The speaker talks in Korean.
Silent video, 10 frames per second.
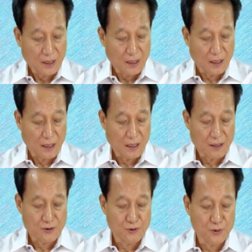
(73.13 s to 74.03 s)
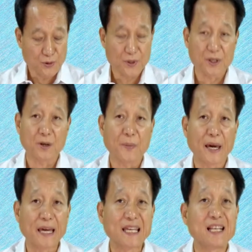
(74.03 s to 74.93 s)
어,
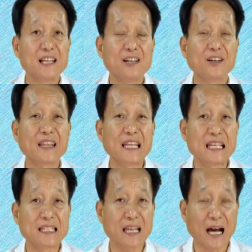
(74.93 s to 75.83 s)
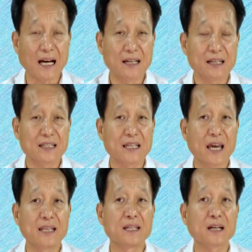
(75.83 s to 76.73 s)
중소기업에 1년 이상
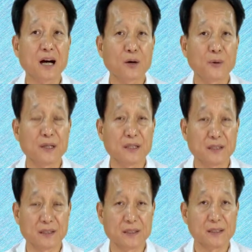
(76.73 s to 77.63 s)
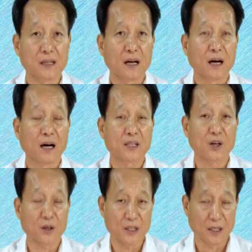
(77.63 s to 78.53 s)
재직하고 있는 어,
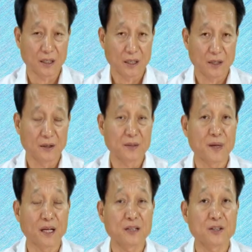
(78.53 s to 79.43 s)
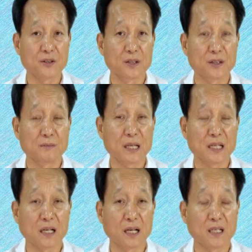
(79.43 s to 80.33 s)
청년 여기서 말하는 청년은
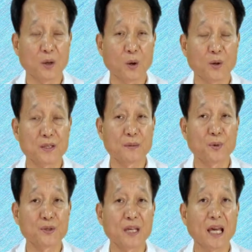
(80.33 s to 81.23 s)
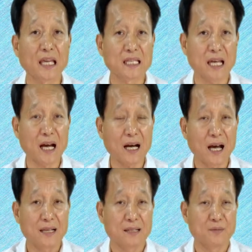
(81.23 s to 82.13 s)
마찬가지로 15세 이상
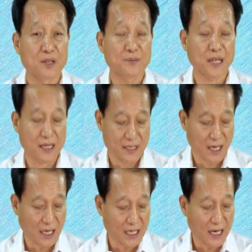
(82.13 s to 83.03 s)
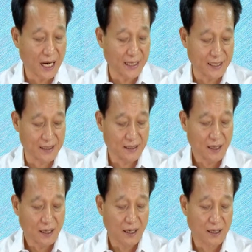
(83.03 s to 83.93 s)
34세 이하인
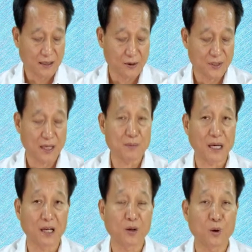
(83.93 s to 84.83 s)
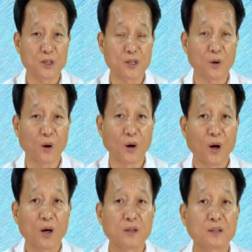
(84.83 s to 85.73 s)
근로자를 말하는 것이고
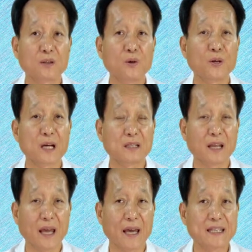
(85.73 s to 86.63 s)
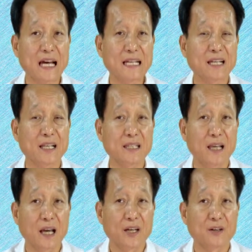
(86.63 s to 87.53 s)
그 근로자들의 자산
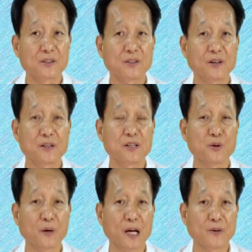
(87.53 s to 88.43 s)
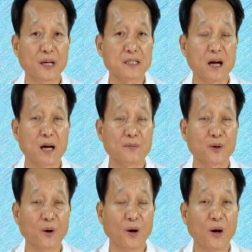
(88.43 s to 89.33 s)
형성을 지원하기 위한
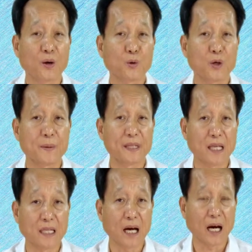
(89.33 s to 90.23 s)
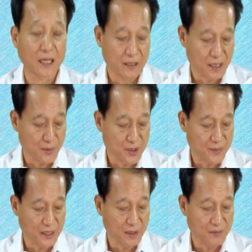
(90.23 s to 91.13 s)
사업으로 도입이 됐다 이렇게
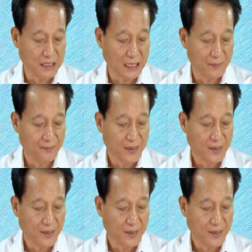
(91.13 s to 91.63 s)
보시면 됩니다.